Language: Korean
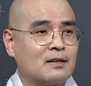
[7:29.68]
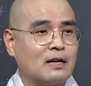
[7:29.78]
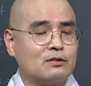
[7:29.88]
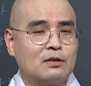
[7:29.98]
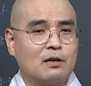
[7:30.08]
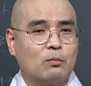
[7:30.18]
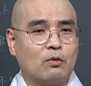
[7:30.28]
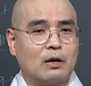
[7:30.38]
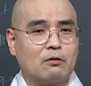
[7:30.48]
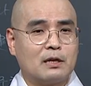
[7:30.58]
강승혜가
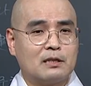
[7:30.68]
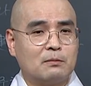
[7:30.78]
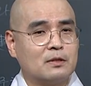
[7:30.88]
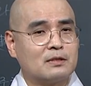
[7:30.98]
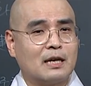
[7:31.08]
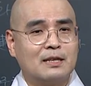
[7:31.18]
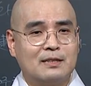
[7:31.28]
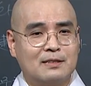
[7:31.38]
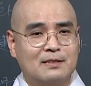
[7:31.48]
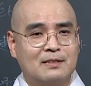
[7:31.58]
뭐라고 얘기하냐면,
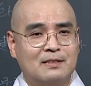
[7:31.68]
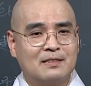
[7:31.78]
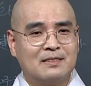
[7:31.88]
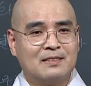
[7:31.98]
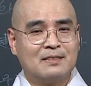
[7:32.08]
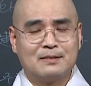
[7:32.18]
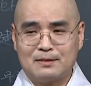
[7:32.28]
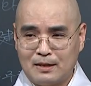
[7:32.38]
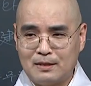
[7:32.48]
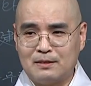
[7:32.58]
사리는,
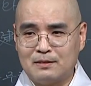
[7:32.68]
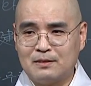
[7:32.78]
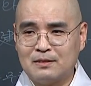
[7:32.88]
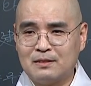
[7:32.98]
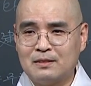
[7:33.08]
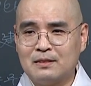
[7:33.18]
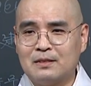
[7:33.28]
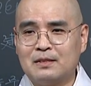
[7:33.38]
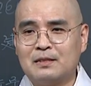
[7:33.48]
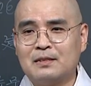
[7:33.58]
사리는
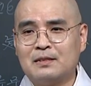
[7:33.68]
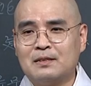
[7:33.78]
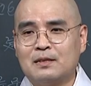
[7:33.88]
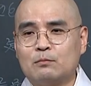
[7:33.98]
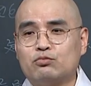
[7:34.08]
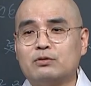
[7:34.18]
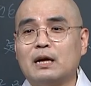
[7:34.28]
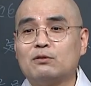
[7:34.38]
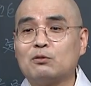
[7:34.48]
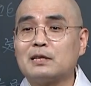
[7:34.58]

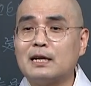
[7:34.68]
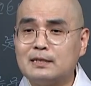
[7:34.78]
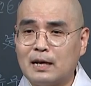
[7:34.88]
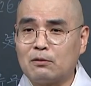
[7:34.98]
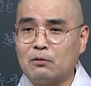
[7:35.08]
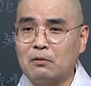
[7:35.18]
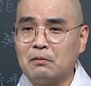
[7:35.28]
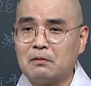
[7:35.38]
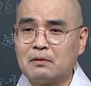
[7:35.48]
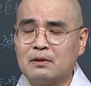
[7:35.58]
불에도 타지 않고,
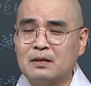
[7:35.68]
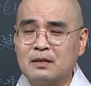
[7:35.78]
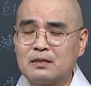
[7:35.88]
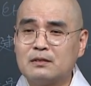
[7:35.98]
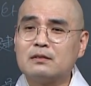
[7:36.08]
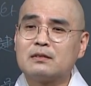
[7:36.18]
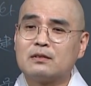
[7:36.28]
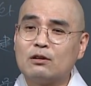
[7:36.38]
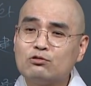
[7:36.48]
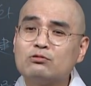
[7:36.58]
그건
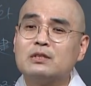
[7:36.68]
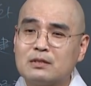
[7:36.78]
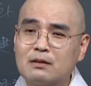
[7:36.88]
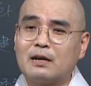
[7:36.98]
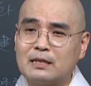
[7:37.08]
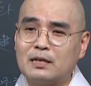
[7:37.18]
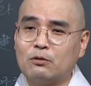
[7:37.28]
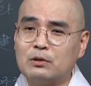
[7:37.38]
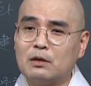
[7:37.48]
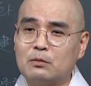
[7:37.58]
그럴 수도 있을 것
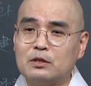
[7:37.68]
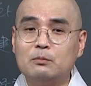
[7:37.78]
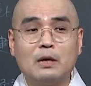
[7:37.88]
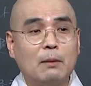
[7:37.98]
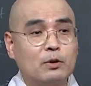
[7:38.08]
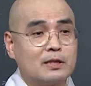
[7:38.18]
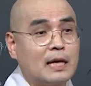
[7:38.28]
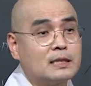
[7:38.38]
같아요. 왜냐하면 이미 한번